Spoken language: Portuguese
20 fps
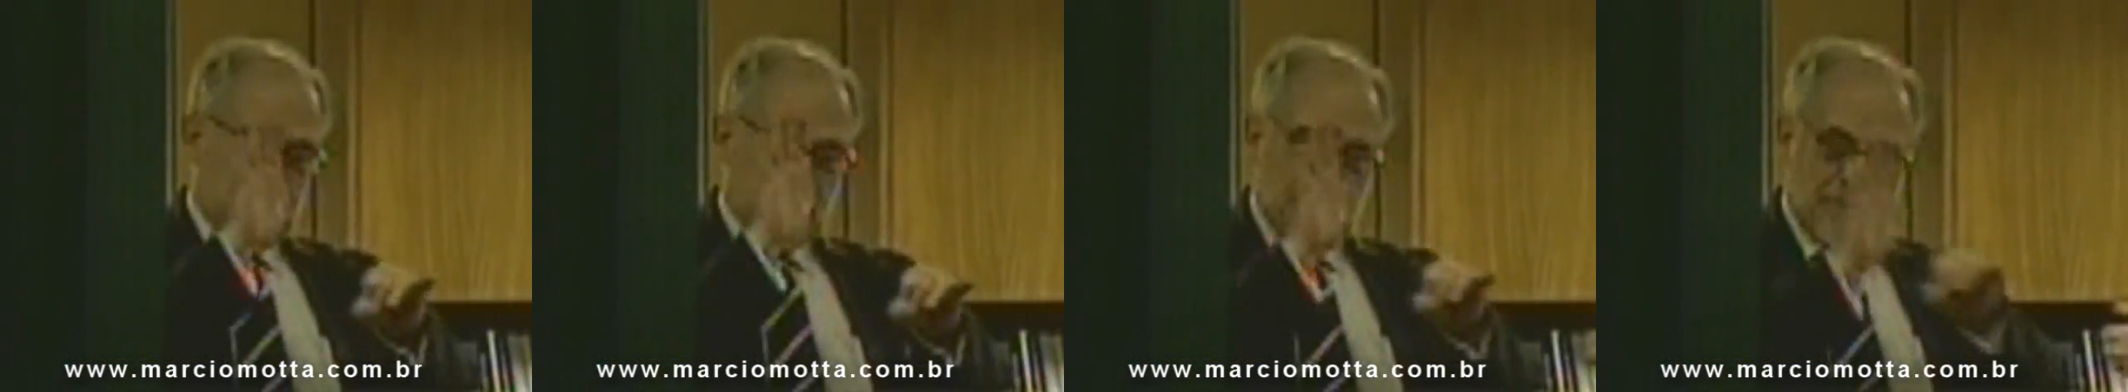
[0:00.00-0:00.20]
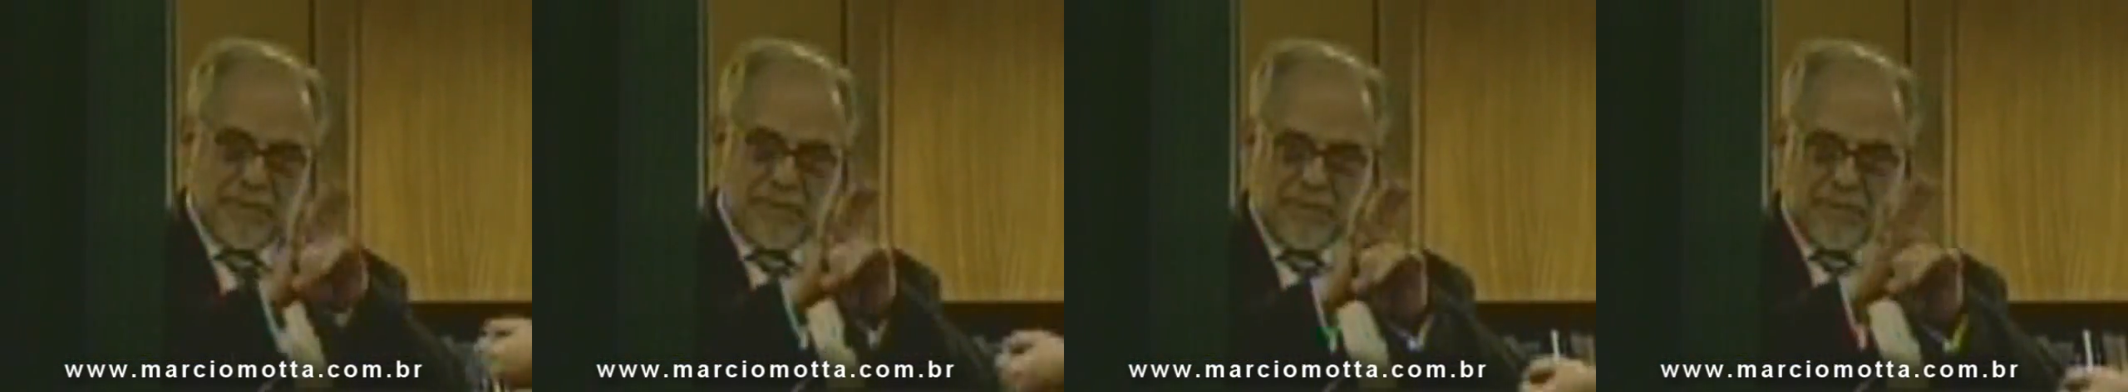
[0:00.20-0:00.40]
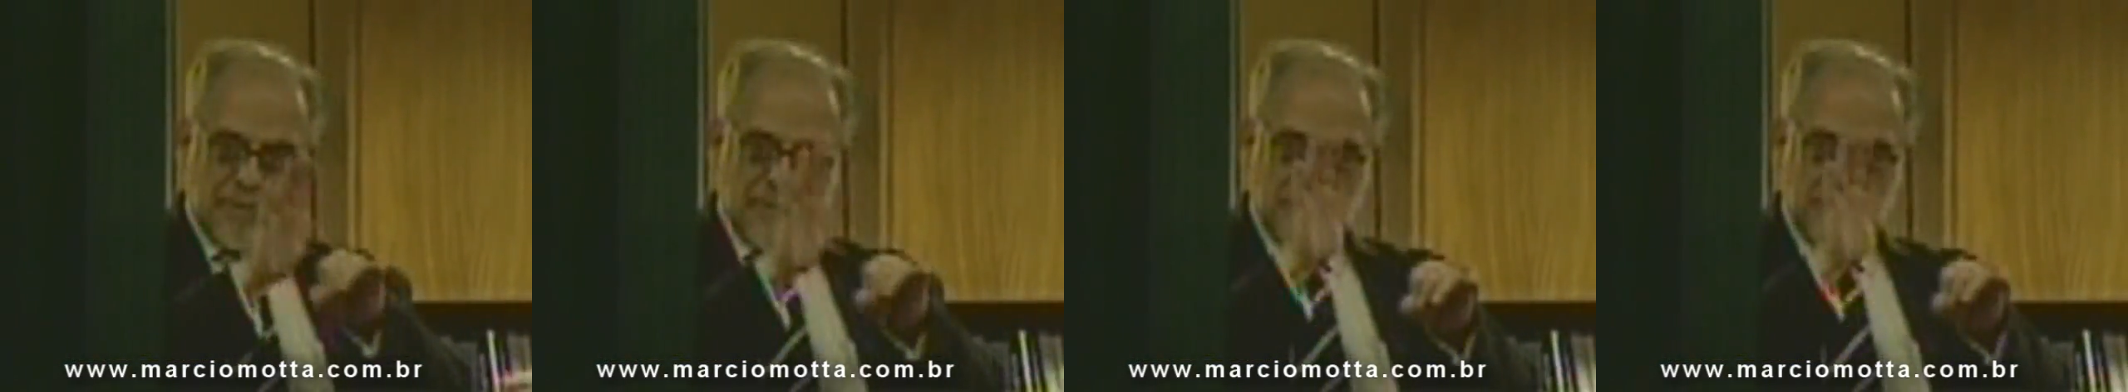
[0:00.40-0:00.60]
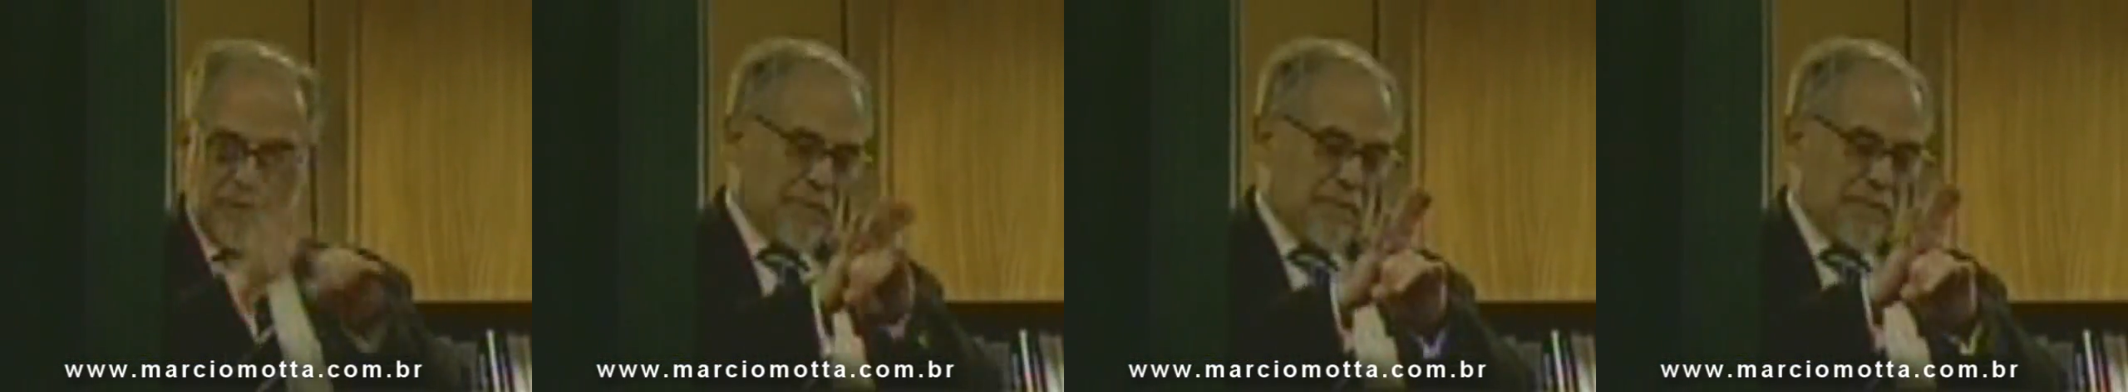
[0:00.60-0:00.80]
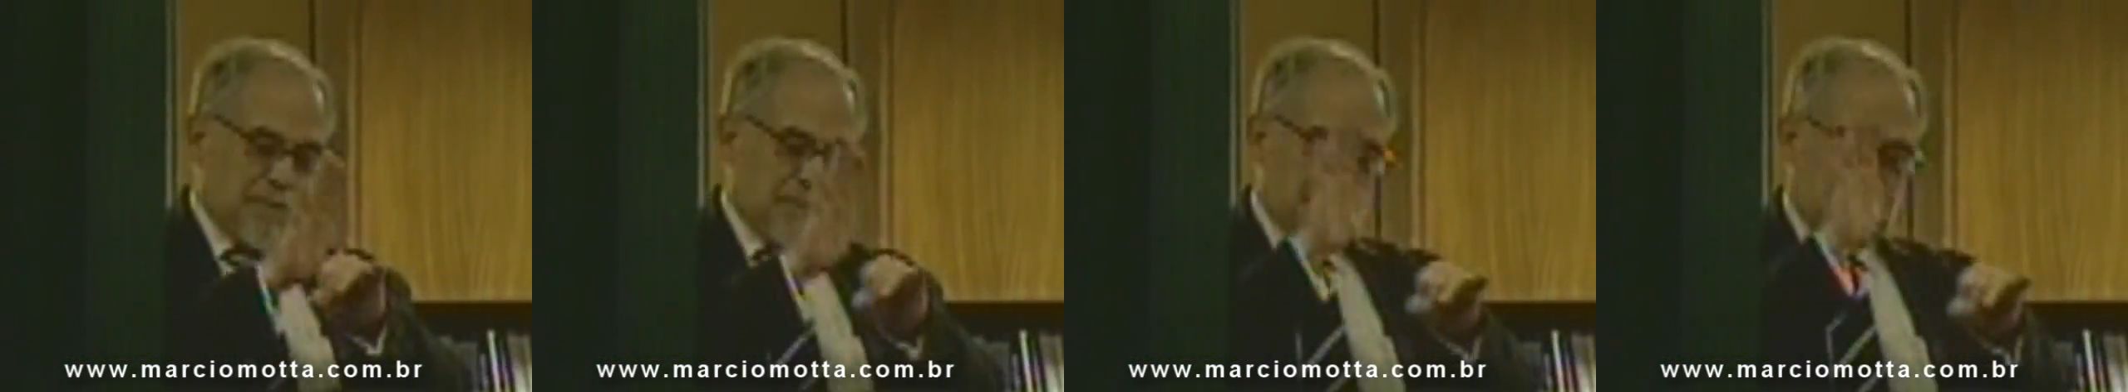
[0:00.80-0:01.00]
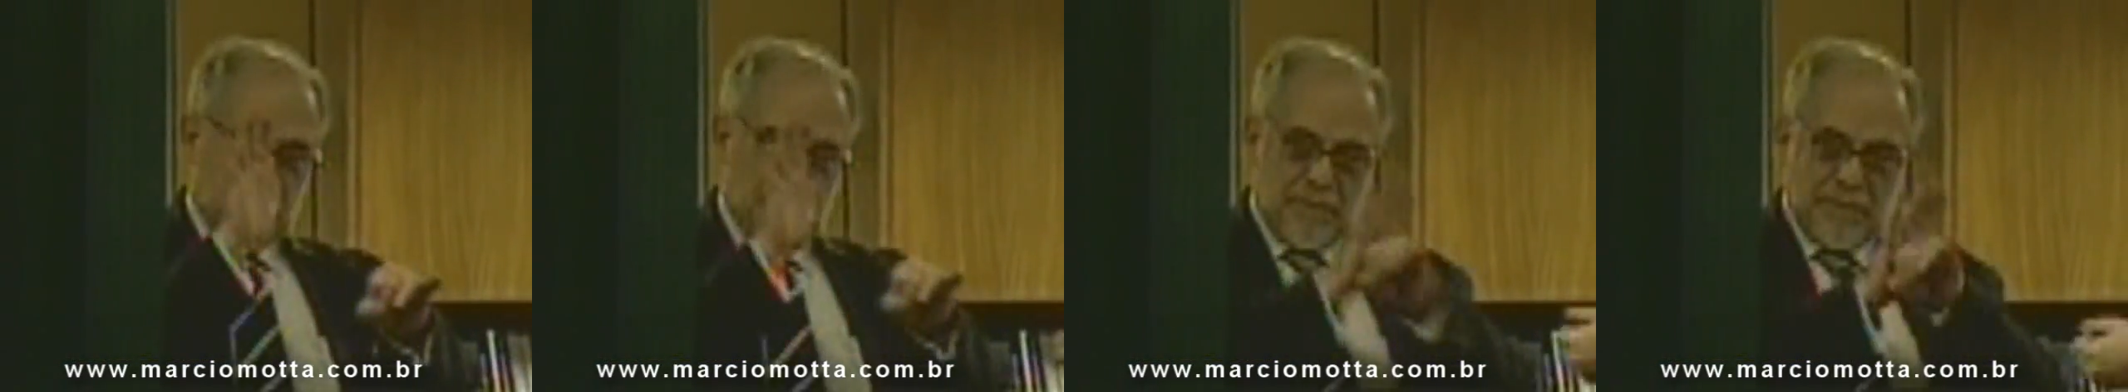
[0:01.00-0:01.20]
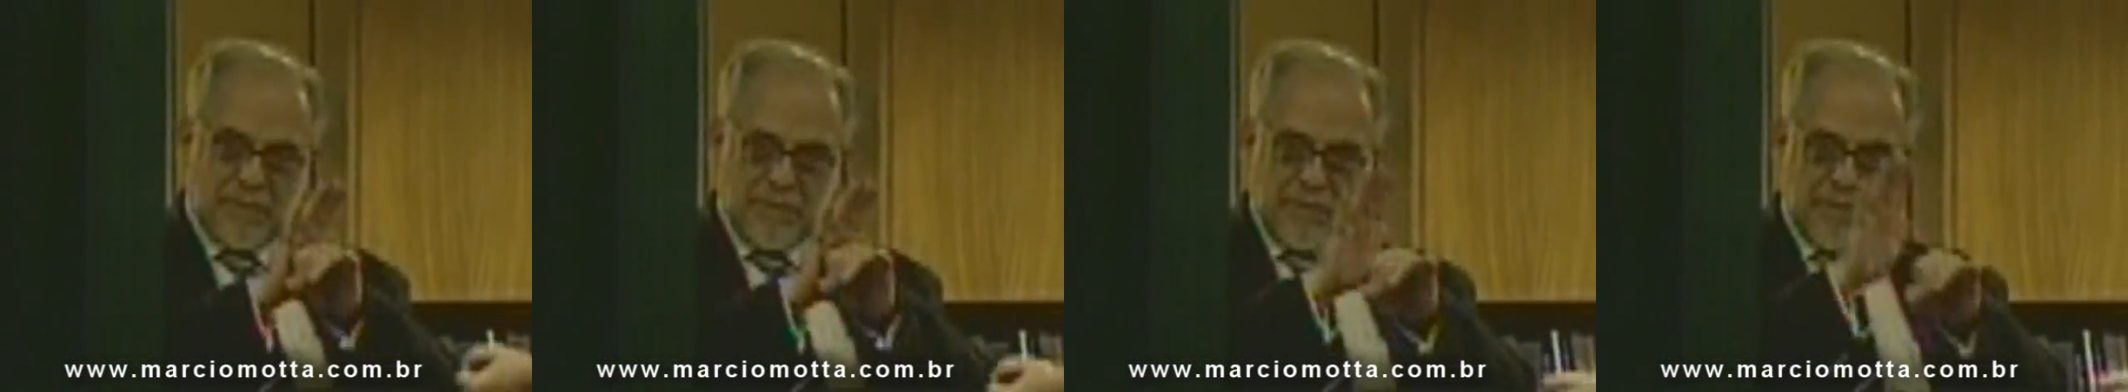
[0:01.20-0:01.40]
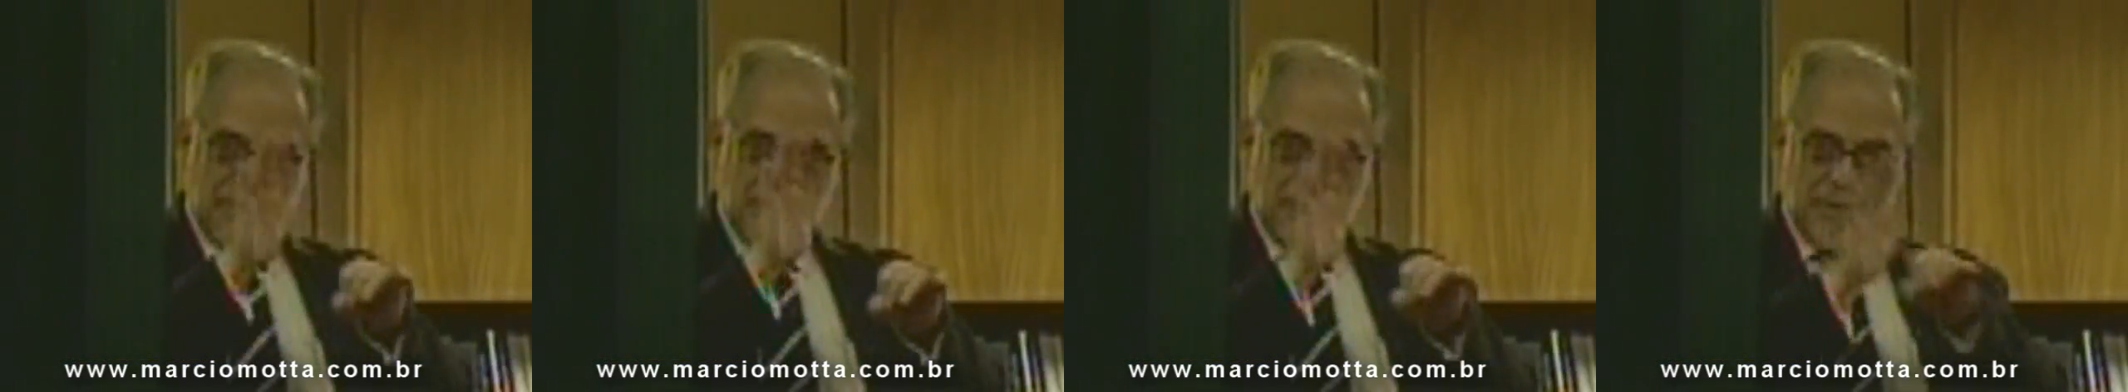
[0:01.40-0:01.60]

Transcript: 3054